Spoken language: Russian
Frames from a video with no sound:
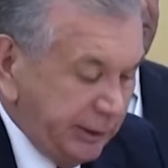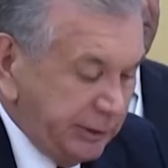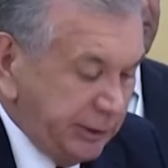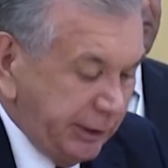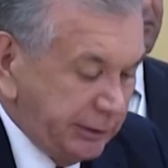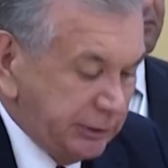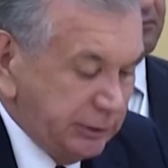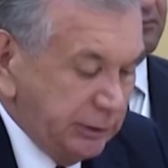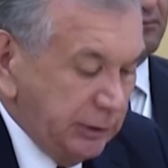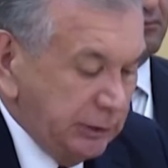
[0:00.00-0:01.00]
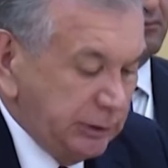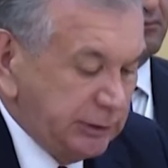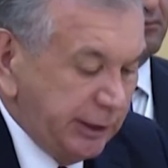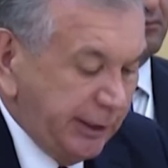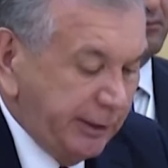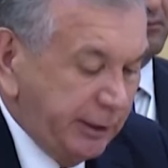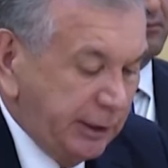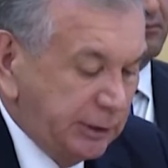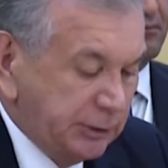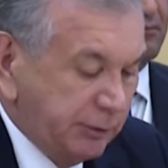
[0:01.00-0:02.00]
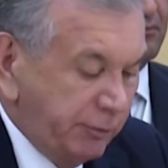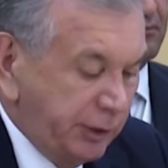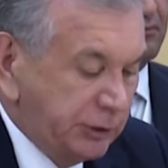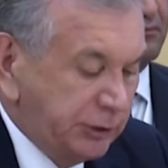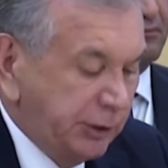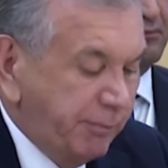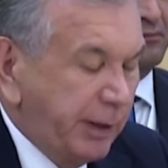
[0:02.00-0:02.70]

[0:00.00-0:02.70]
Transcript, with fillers: интерес со стороны наших внешних